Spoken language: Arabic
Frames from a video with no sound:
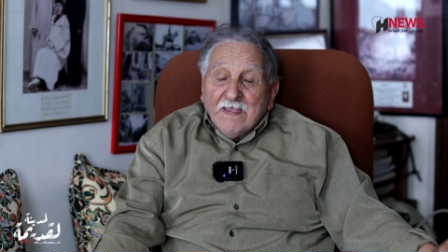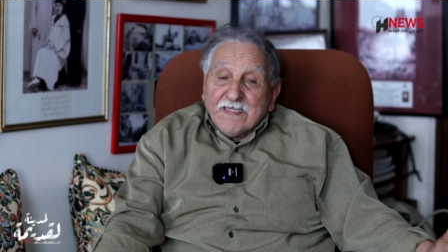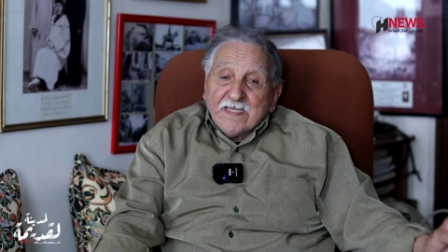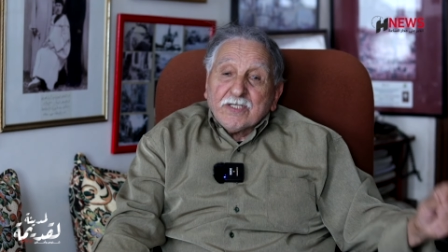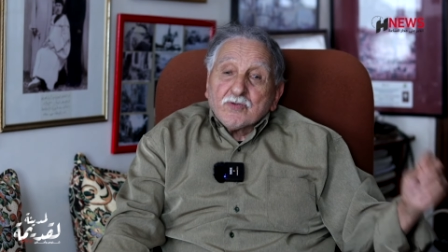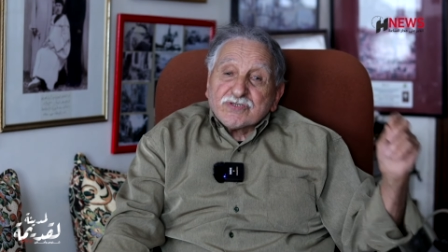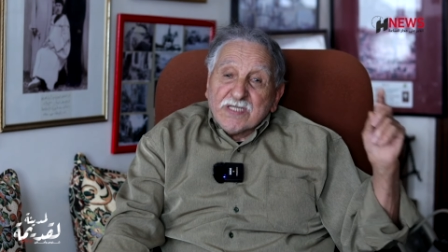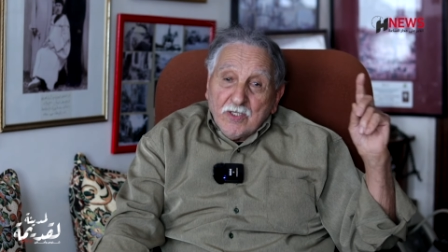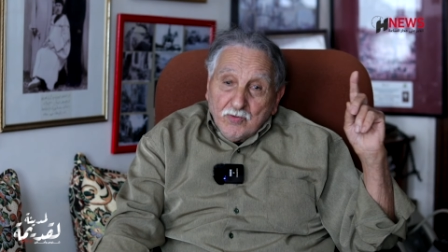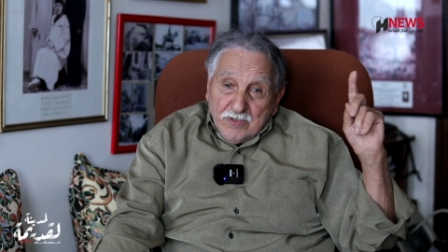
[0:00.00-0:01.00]
كان
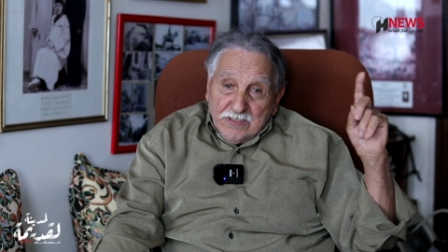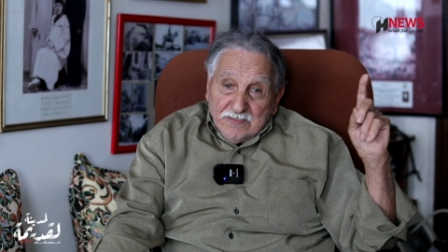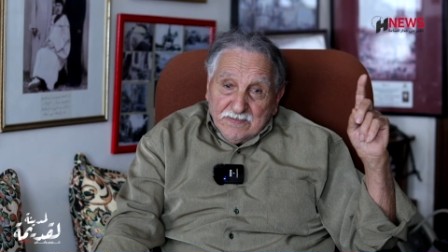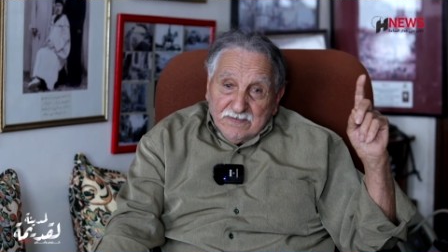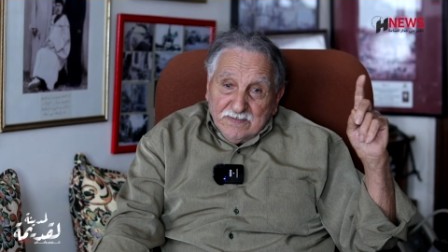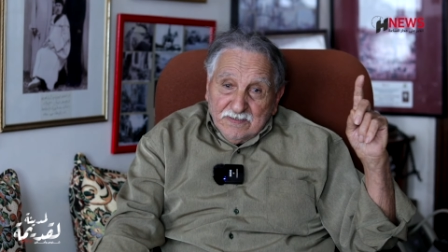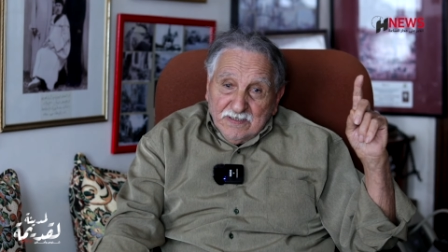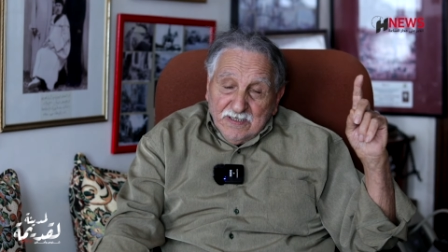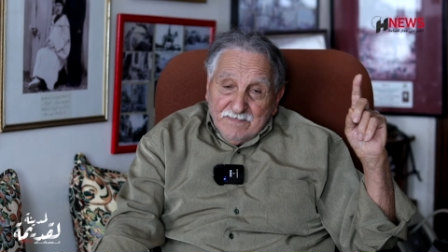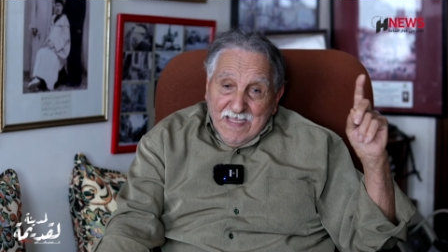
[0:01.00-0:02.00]
كيوصلها له
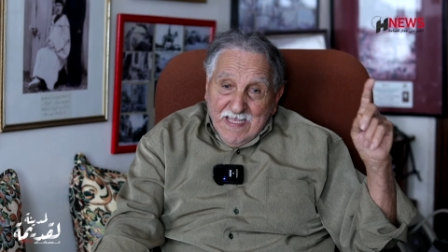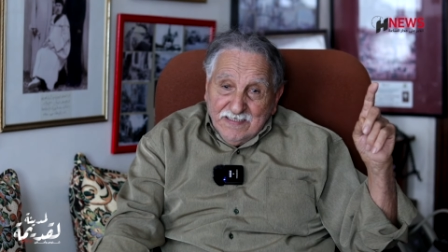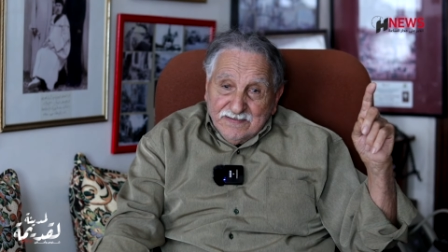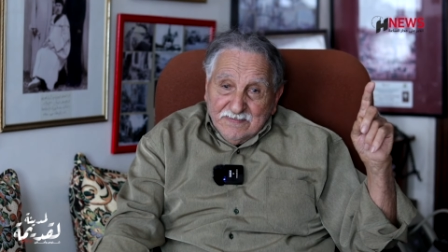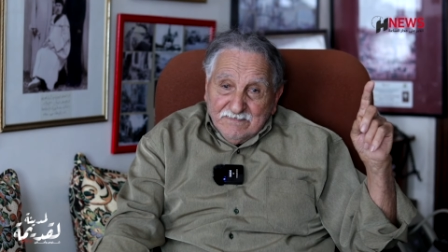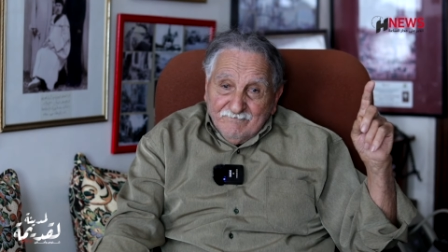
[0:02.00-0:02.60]
المعهد